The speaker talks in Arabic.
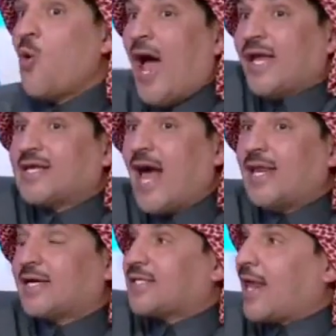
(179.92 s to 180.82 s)
واحد
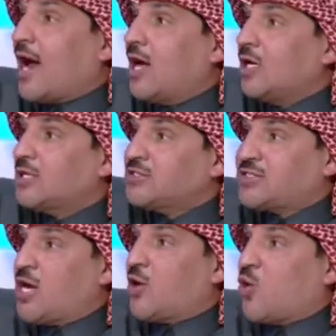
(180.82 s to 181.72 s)
قال لك ترى
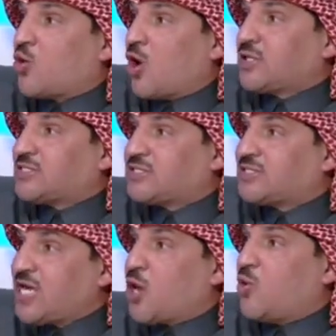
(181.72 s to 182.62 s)
زيرو كوست
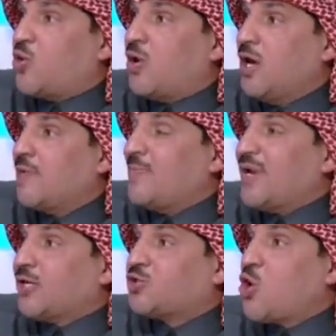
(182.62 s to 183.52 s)
زيرو
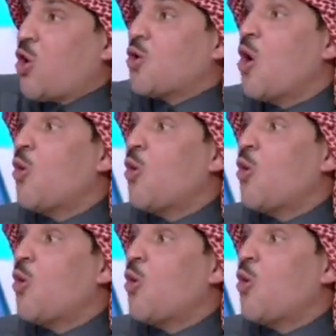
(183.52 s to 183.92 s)
من الديون